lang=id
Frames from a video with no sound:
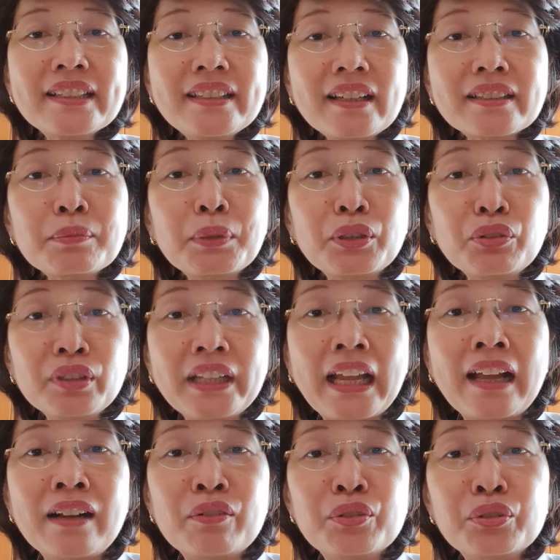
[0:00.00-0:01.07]
aja
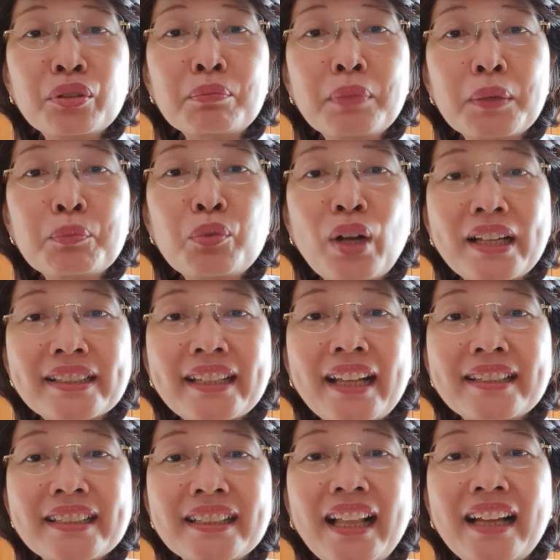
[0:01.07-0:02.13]
sebetulnya untuk
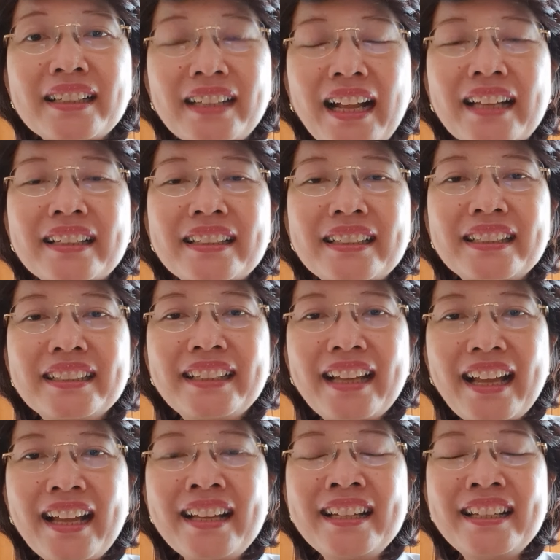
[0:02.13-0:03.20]
berpuasa silahkan
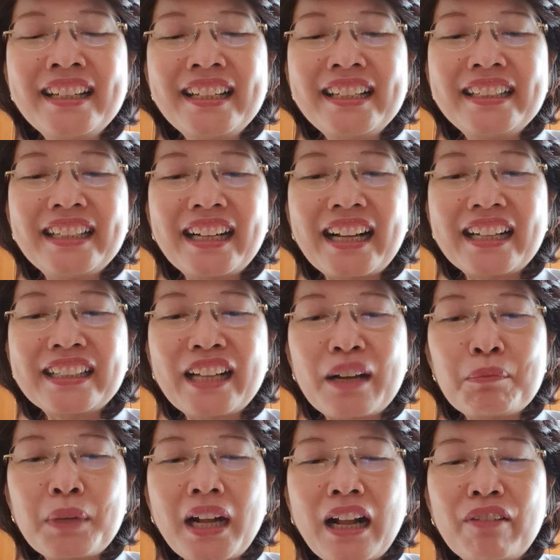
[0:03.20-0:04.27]
ya. Yang
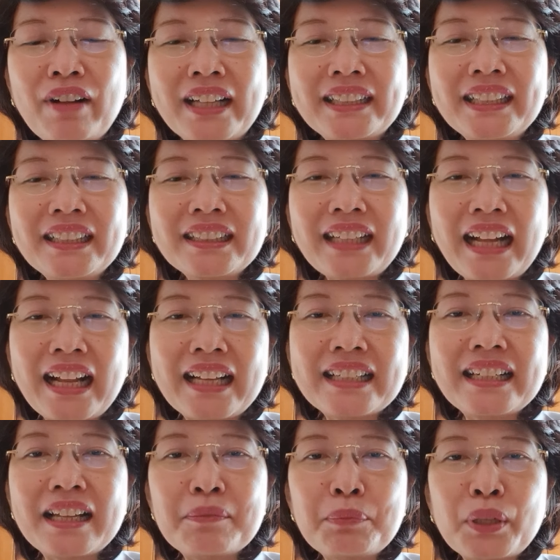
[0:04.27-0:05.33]
agak
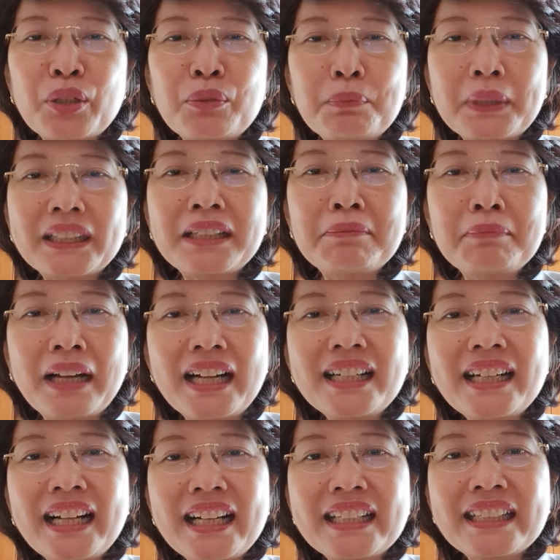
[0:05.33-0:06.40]
mengkhawatirkan dan perlu
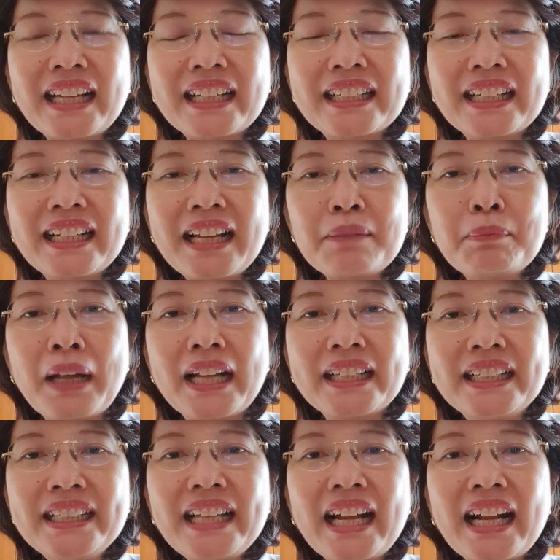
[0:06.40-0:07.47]
pertimbangan adalah
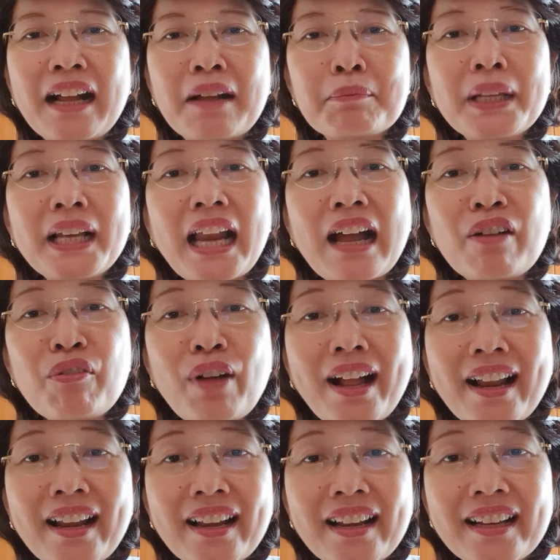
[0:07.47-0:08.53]
bagi yang hamil
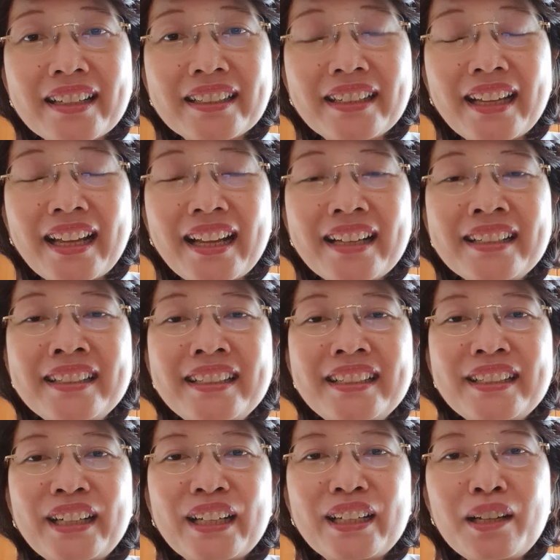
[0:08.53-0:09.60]
awal ya.
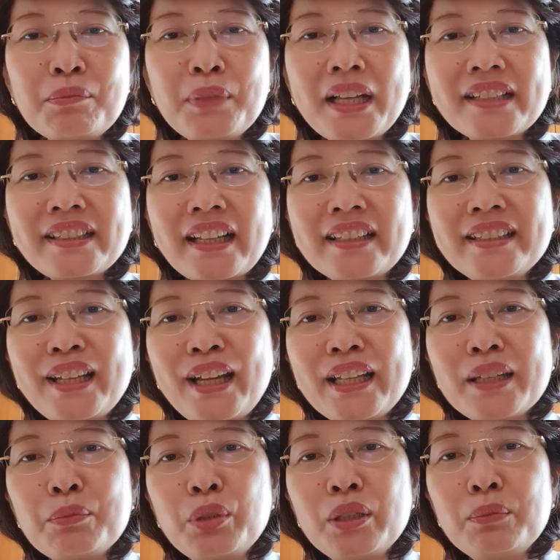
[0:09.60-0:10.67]
Karena biasanya
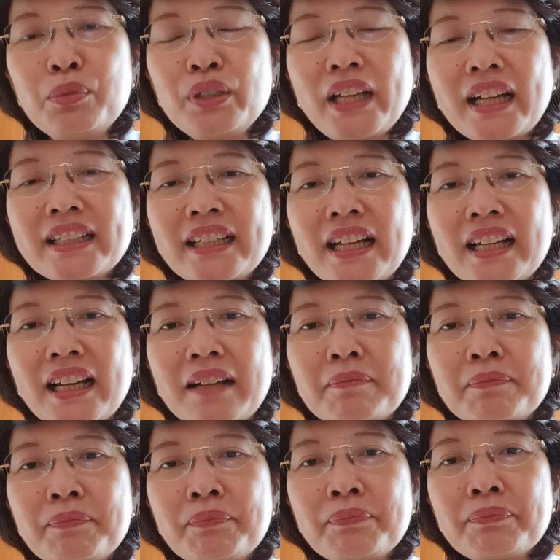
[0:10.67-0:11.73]
ibu-ibu yang
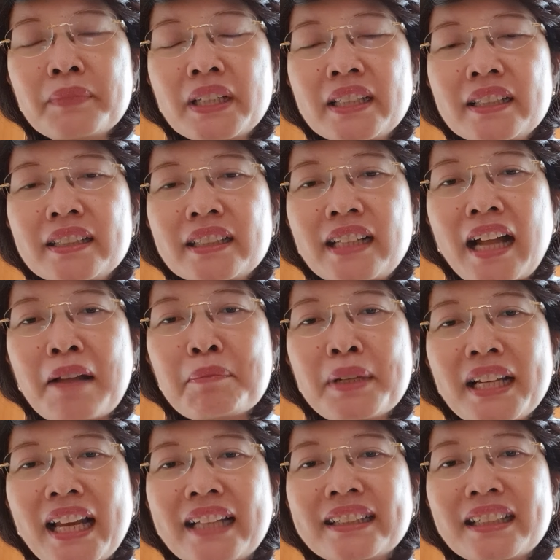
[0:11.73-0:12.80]
dalam e,
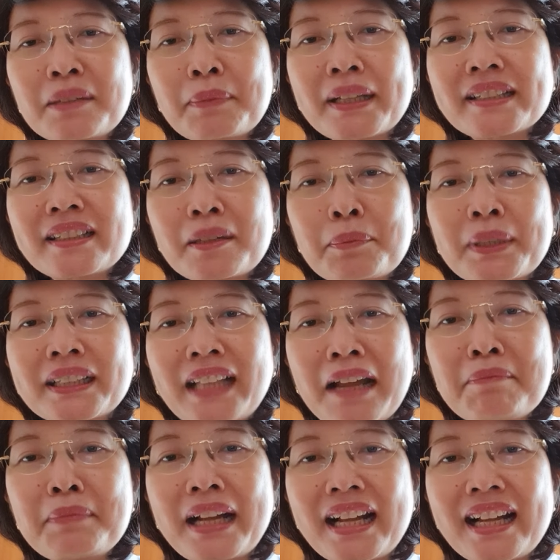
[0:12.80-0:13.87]
kehamilan trimester
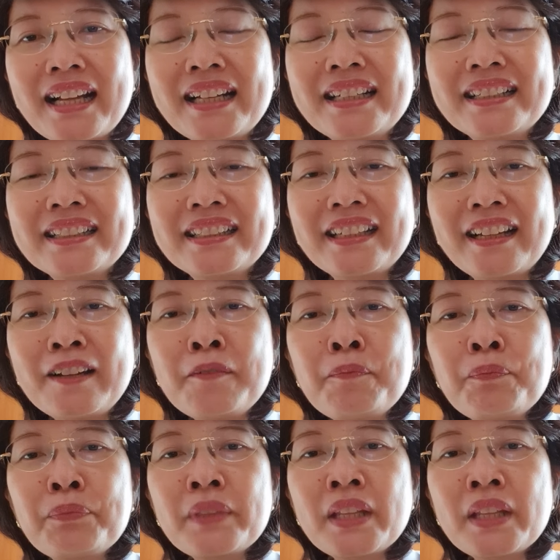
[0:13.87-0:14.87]
pertama ya,